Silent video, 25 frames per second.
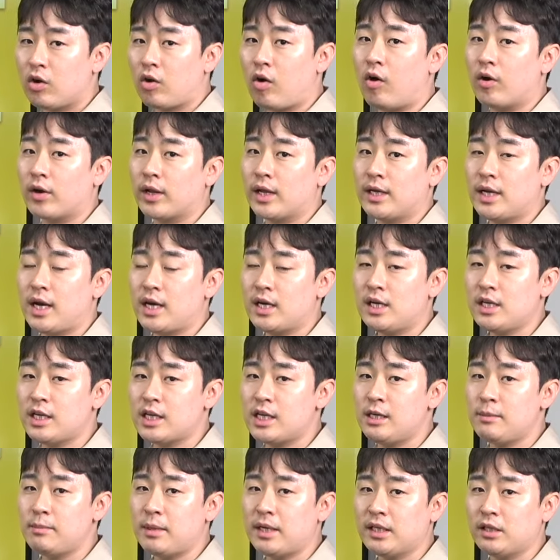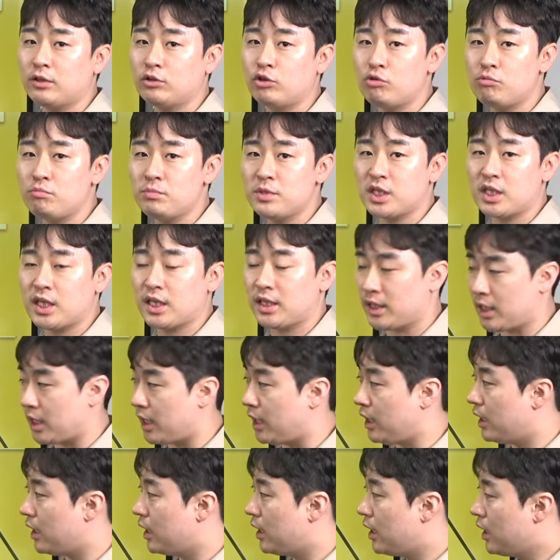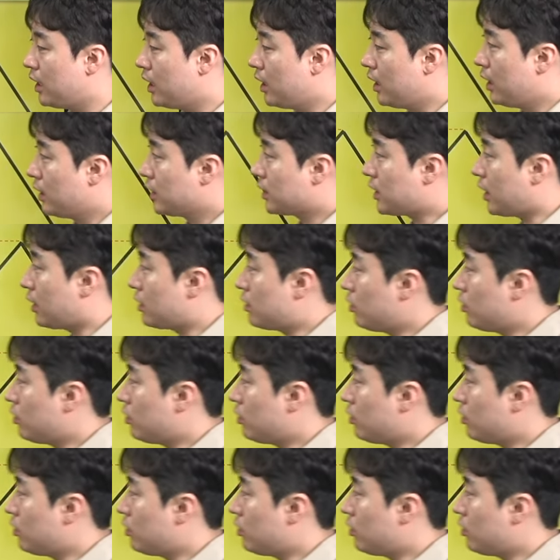거래량을 기반해서 움직인다. 자